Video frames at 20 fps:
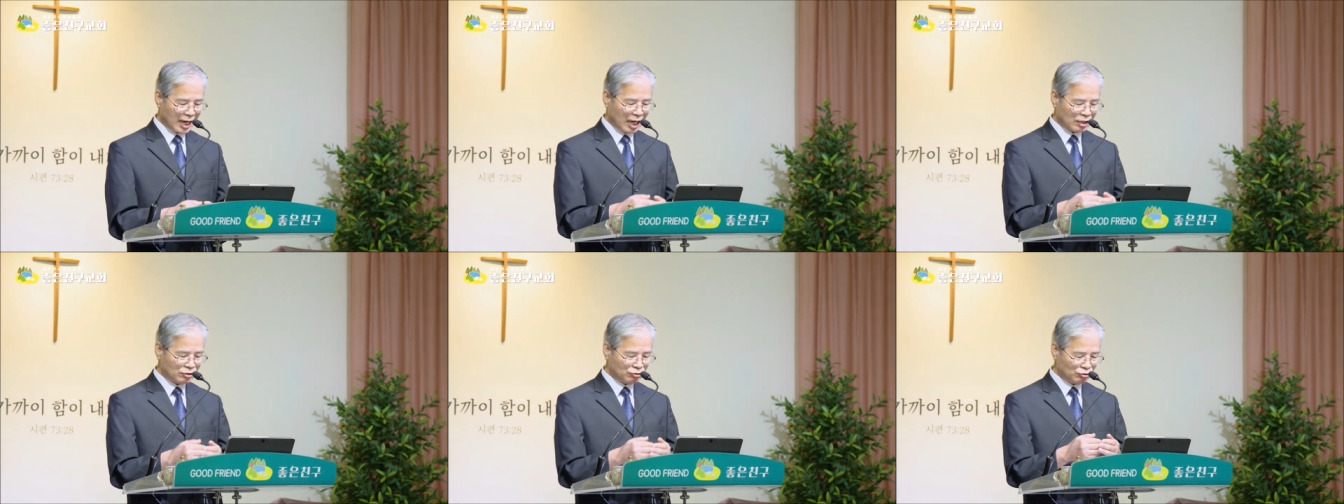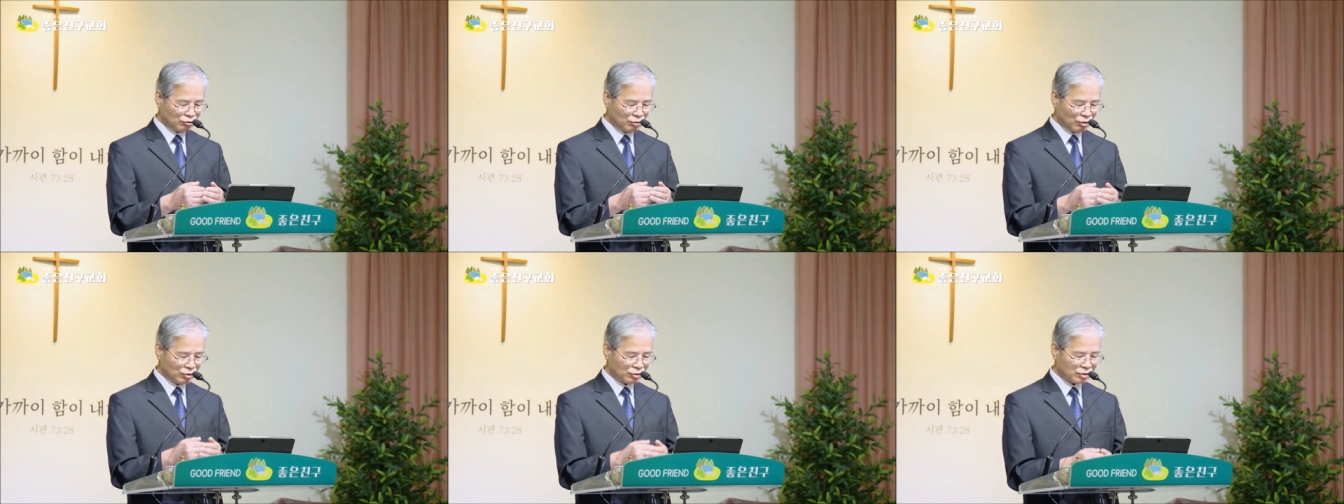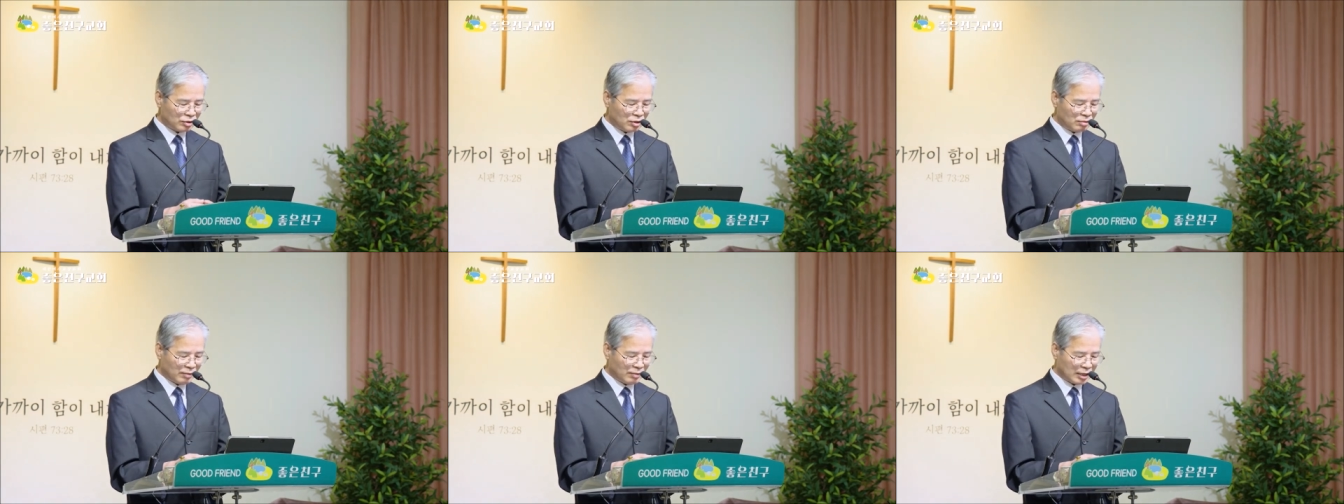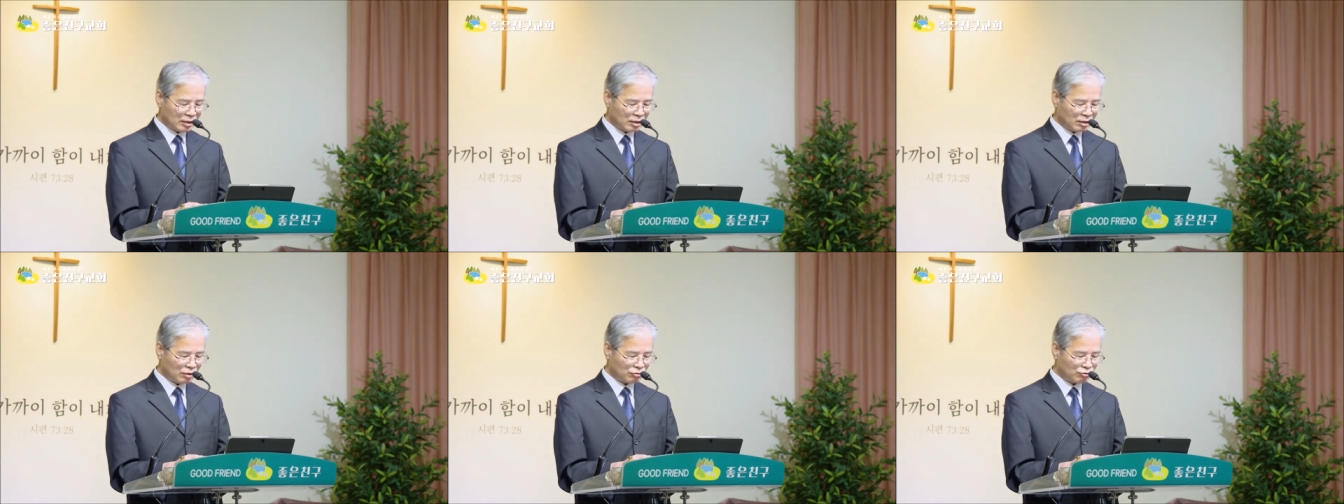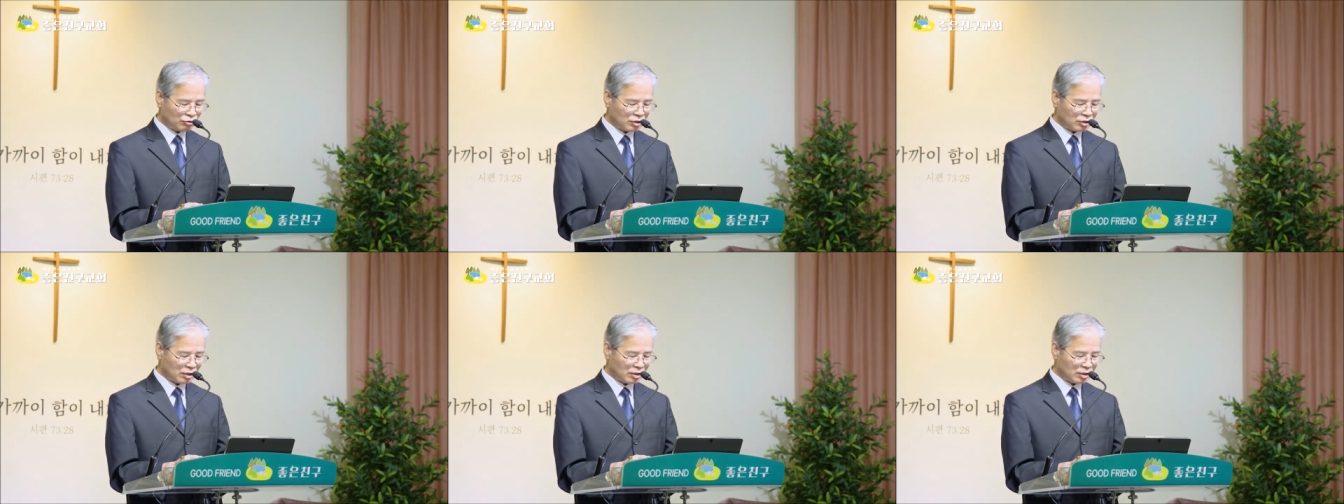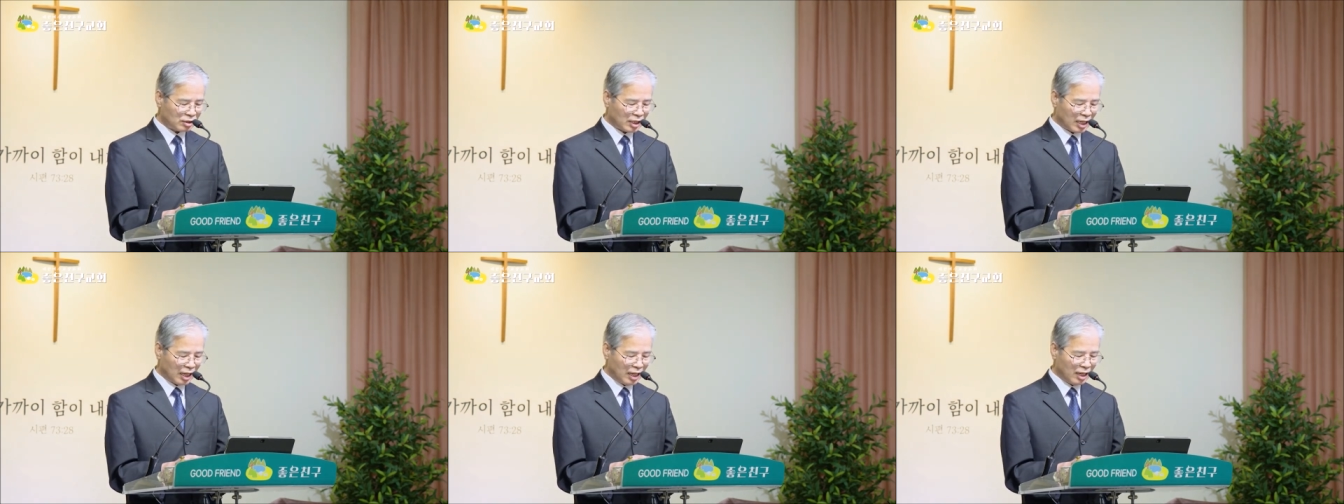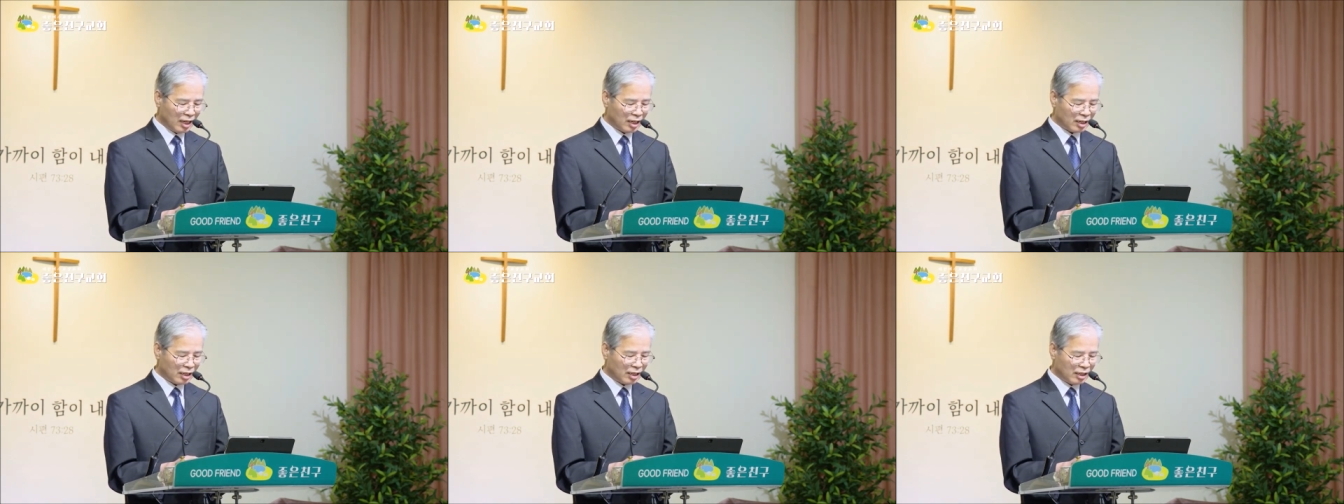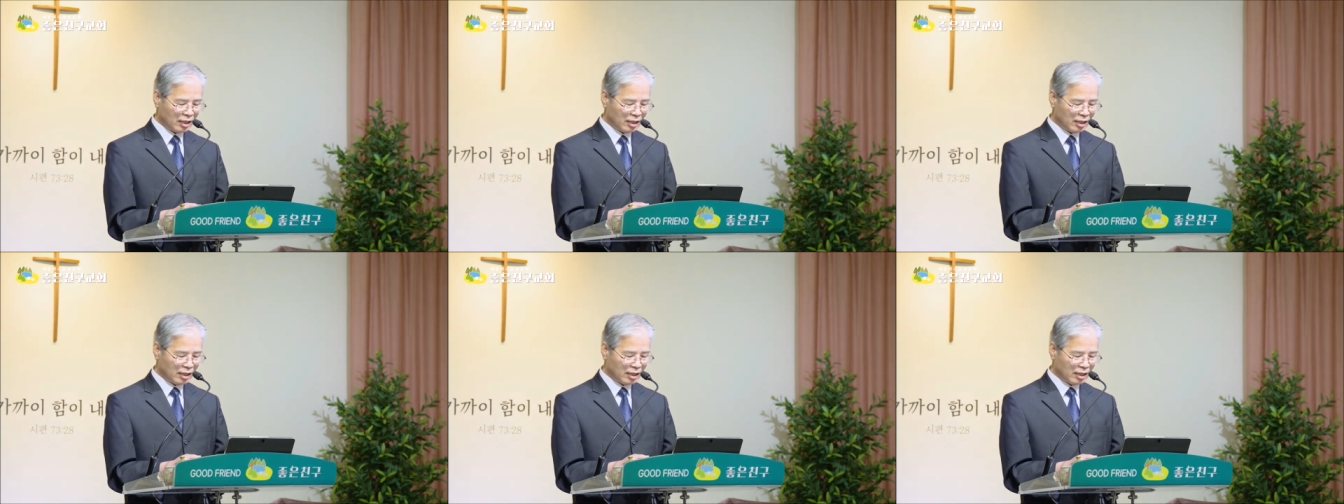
가죽 옷을 만들어 주셨는데